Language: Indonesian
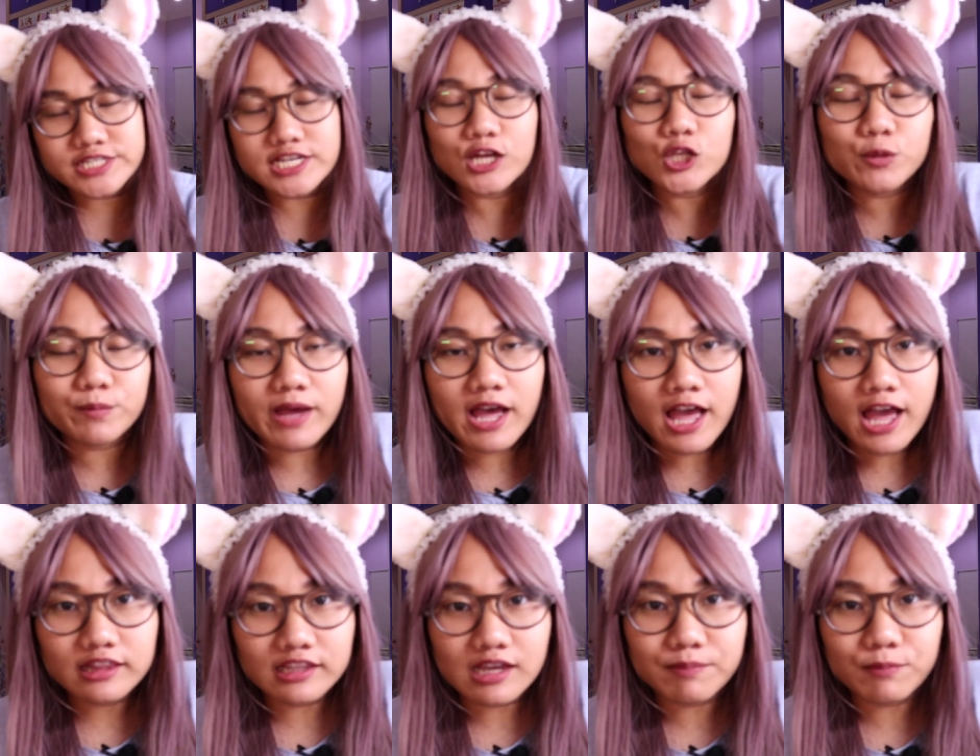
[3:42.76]
Jangan lupa
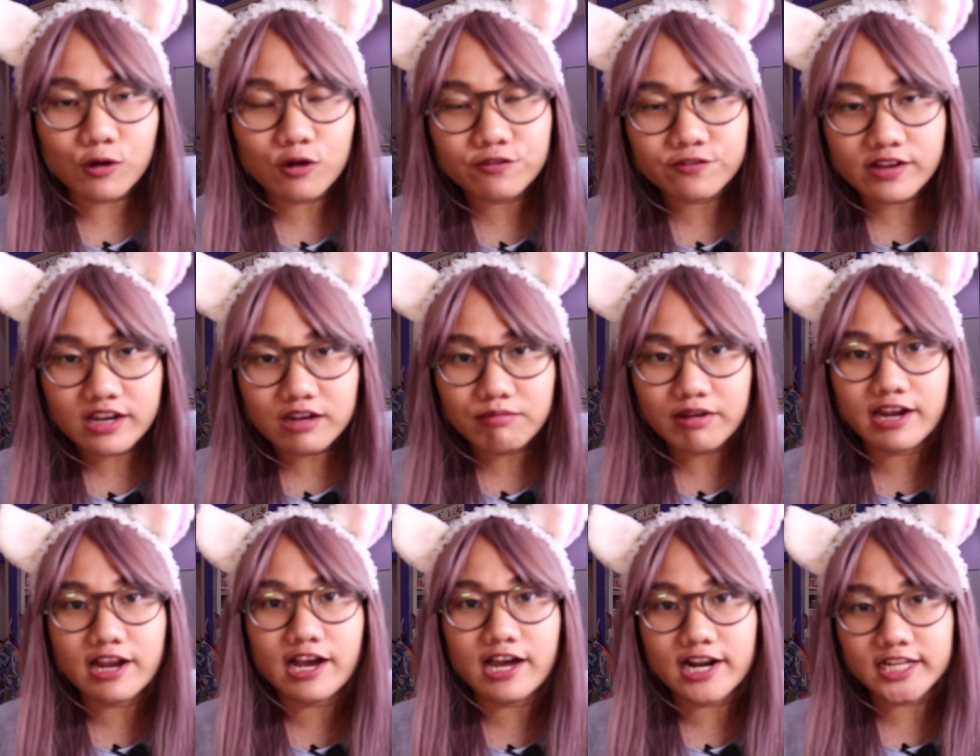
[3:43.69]
tiap oven
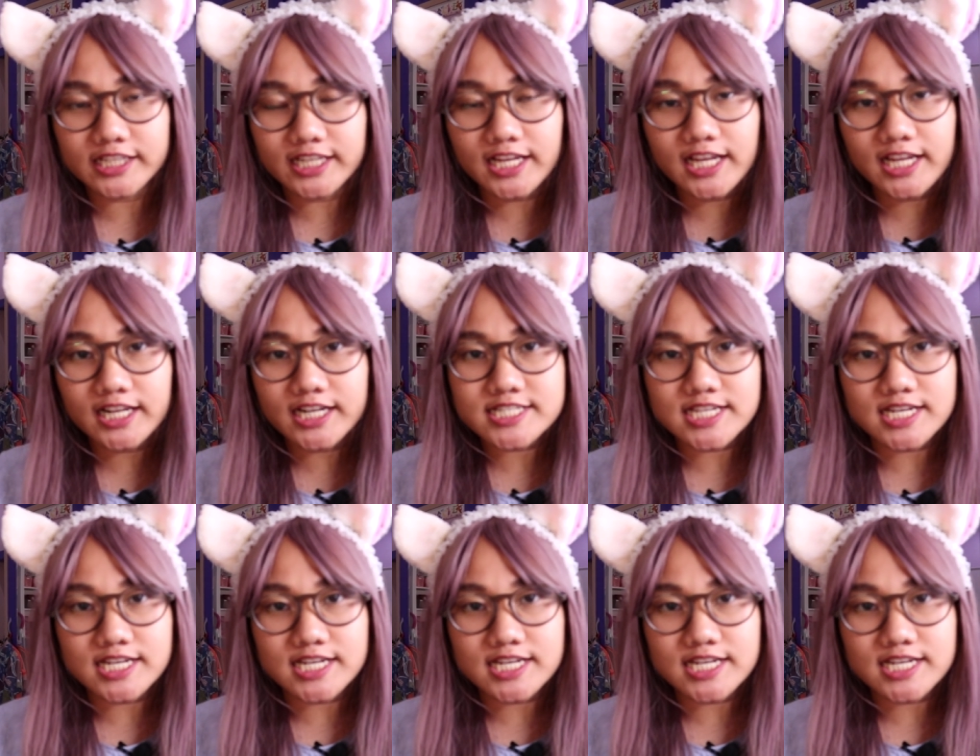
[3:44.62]
beda karakter,